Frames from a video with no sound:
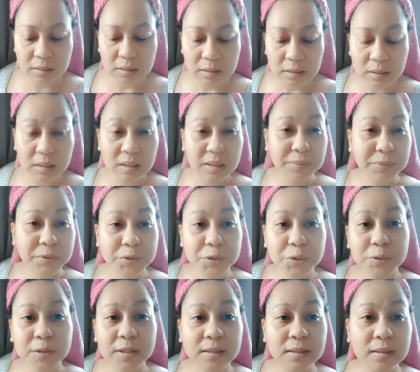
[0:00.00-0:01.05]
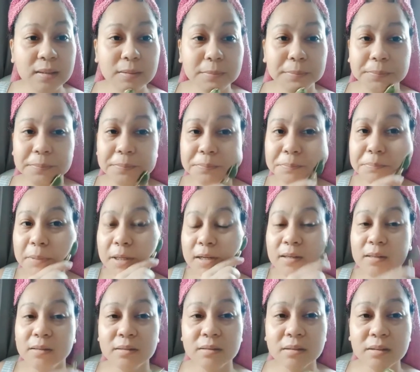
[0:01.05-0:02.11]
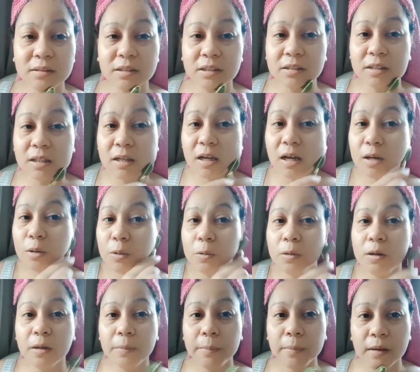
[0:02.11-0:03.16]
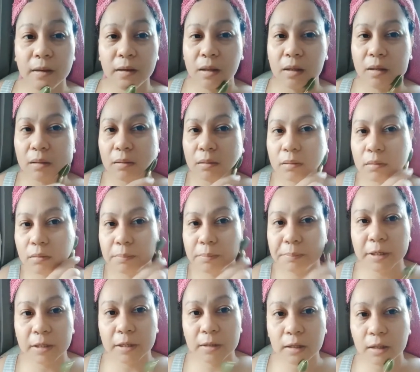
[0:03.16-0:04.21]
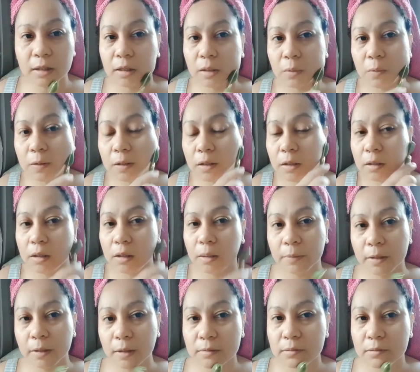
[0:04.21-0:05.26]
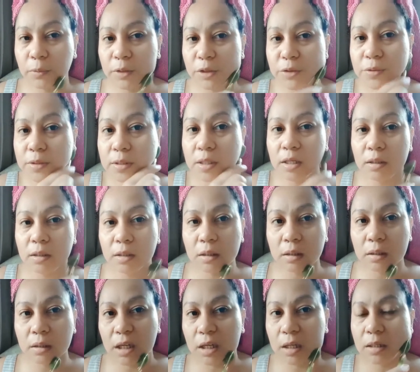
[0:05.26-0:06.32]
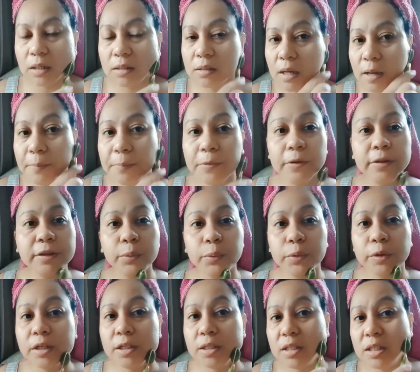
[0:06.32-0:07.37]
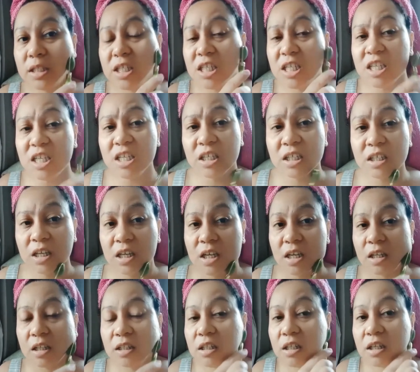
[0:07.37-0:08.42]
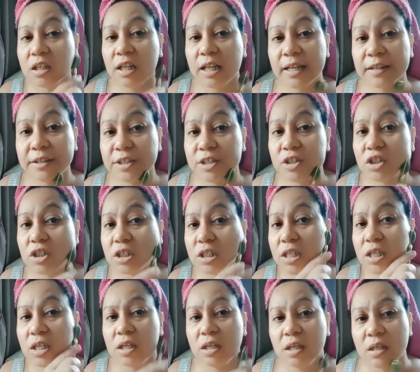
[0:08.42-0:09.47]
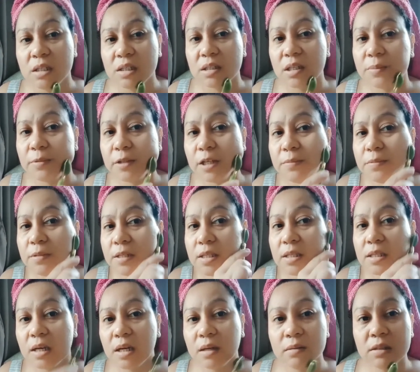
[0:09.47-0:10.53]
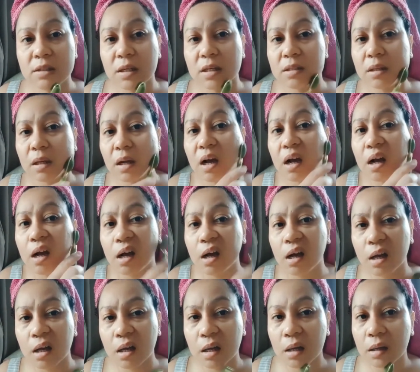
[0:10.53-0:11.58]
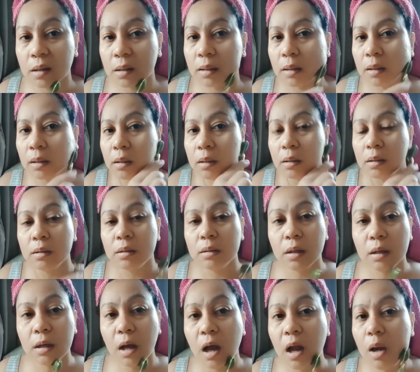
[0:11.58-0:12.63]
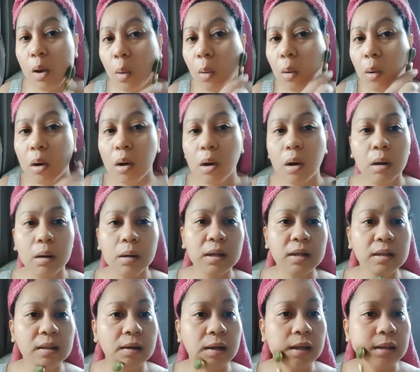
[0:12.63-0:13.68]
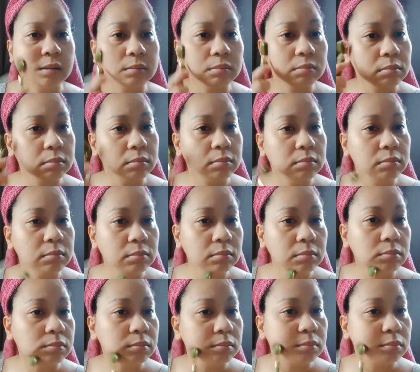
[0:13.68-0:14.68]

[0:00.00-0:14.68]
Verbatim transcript: And usually pag nagtatagalog kami, pinagtatawanan kami kasi when you say like example, the word G, the letter G, sometimes it sounds as k Tagalog, like that. Mm -hmm.